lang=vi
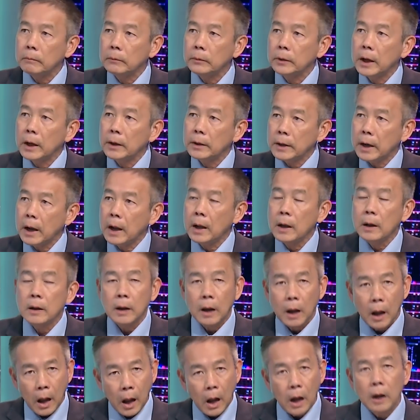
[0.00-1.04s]
da trắng
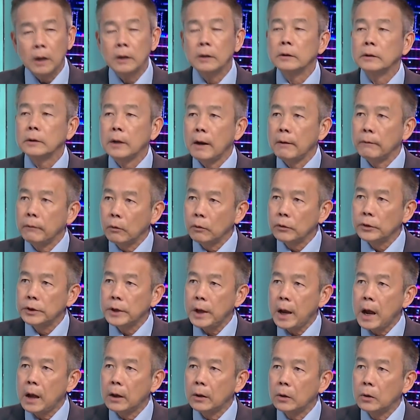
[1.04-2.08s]
ở thành phố
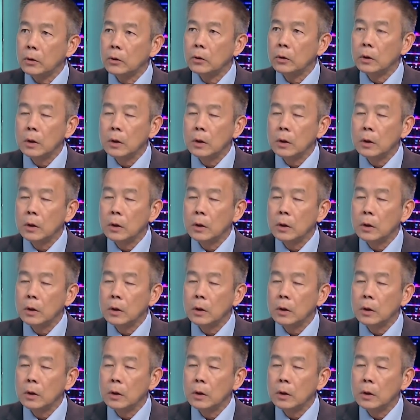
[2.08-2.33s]
Seattle